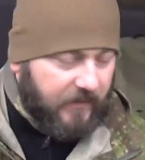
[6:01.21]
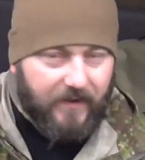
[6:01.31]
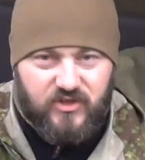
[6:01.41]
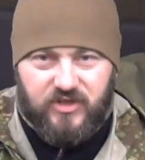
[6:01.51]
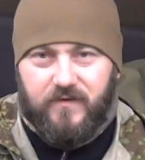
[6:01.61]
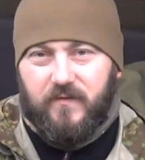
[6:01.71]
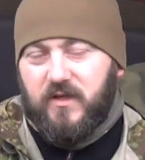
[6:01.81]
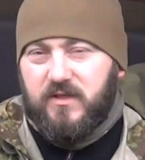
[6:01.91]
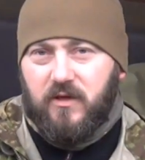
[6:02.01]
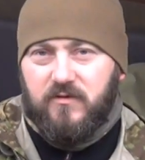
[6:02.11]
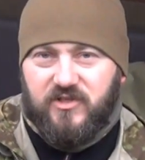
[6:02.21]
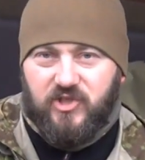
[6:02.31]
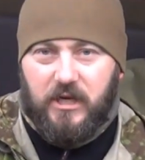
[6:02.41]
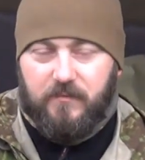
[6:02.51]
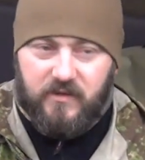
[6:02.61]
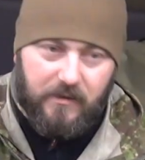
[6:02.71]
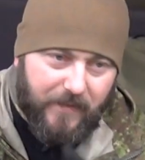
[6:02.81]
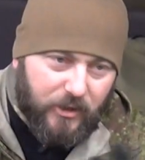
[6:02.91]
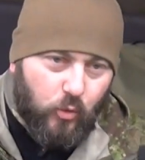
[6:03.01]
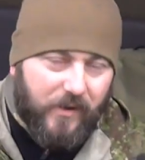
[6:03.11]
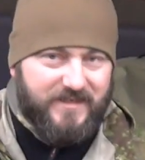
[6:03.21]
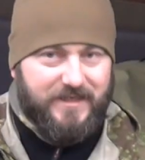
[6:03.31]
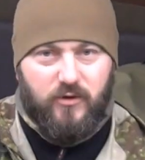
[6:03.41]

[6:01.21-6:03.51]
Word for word: prawdziwy i wtedy z niego strzelam. I ten manual jest